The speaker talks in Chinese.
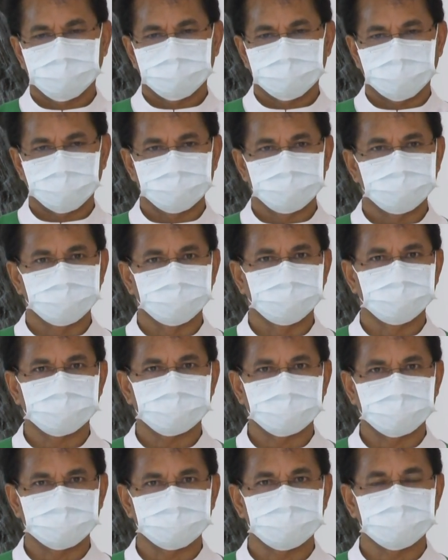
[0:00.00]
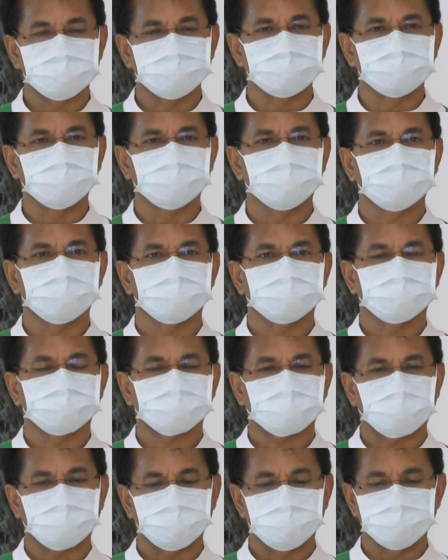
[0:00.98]
天主星期一
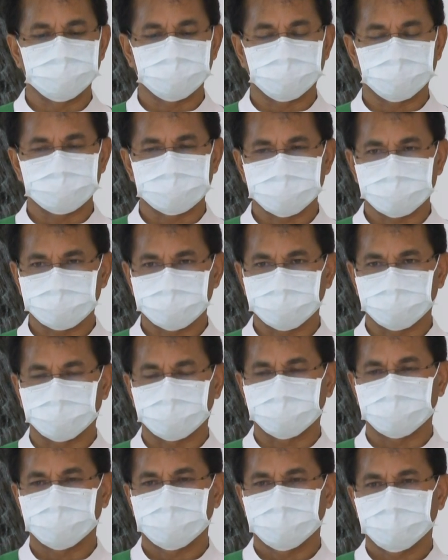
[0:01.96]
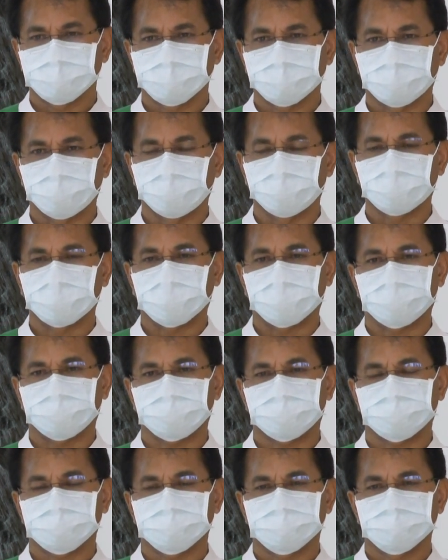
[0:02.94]
他们就经过红海，
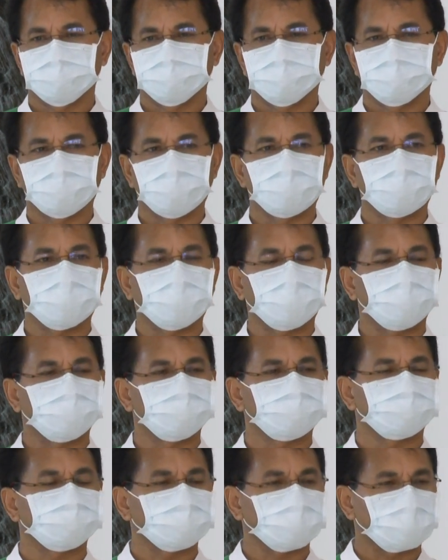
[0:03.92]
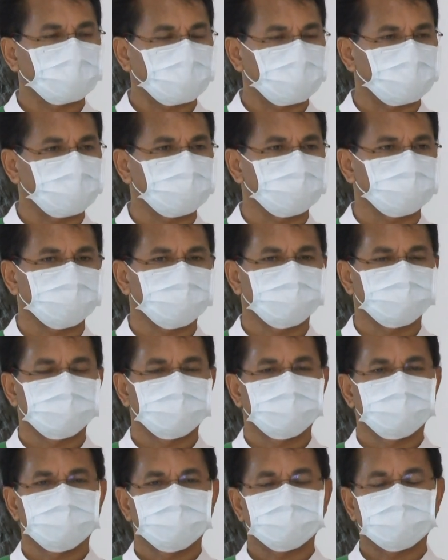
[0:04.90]
红海分开，
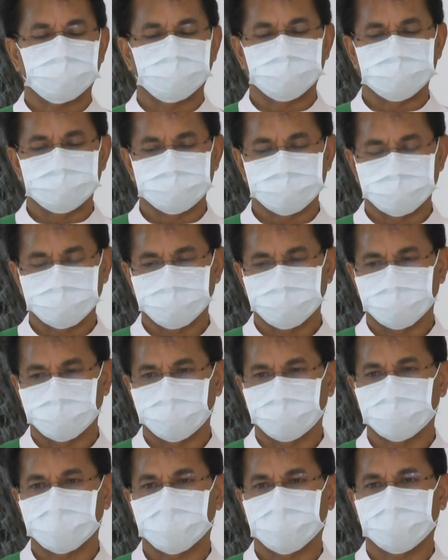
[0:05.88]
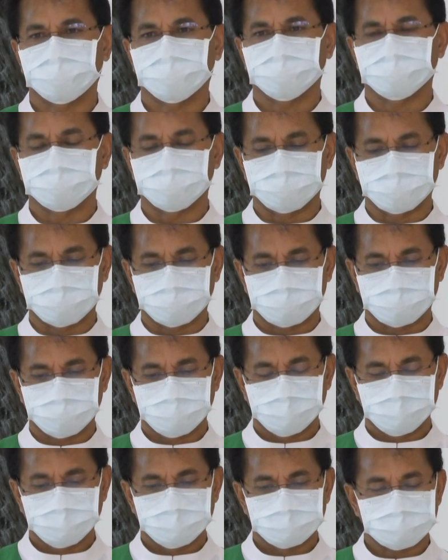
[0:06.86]
他们经过红海，而
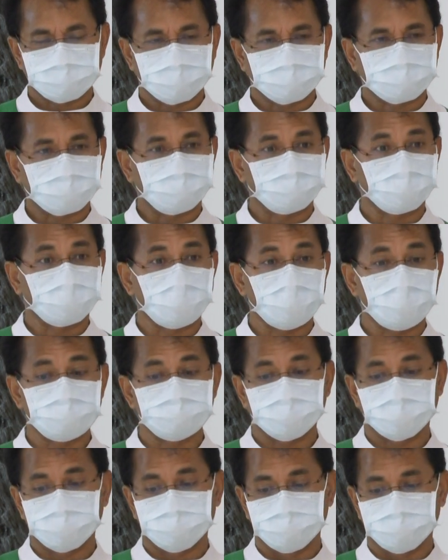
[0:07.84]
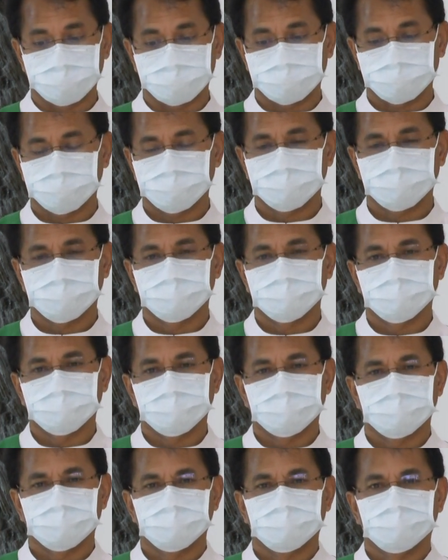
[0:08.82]
在他们后面的。
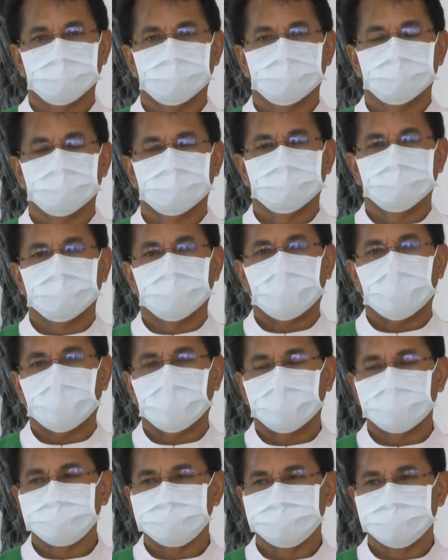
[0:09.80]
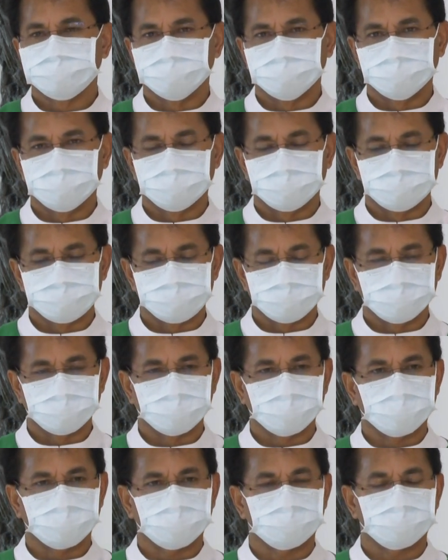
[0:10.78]
埃及的军
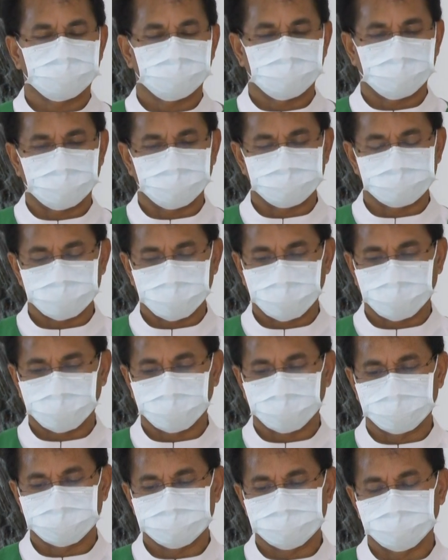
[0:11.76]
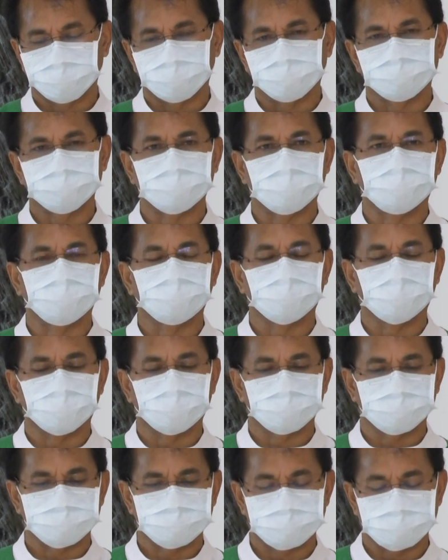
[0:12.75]
队到最后就淹
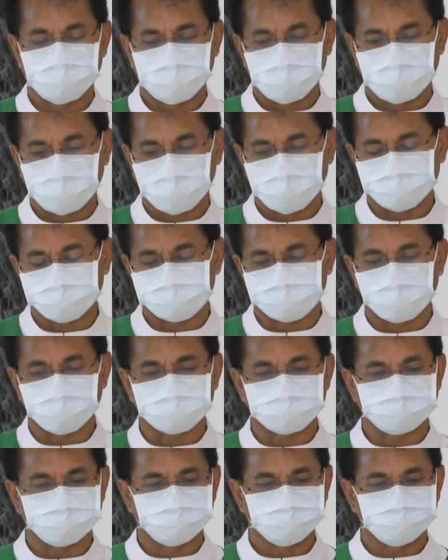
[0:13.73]
没在海中。